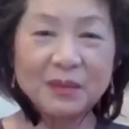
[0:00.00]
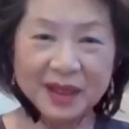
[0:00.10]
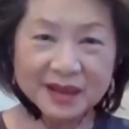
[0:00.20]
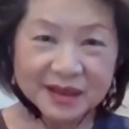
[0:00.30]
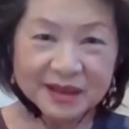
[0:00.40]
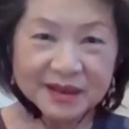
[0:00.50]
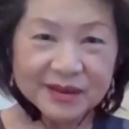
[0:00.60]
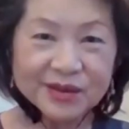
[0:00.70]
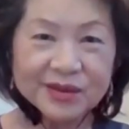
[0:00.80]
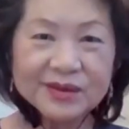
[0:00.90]
あ、ま
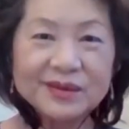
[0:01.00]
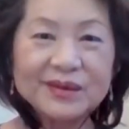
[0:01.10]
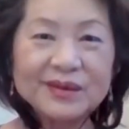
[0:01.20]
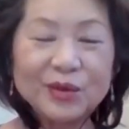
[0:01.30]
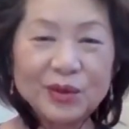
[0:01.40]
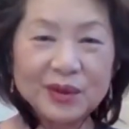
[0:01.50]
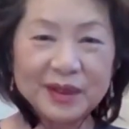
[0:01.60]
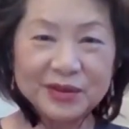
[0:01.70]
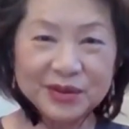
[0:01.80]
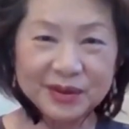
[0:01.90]
ず、泳
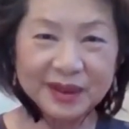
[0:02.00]
げる人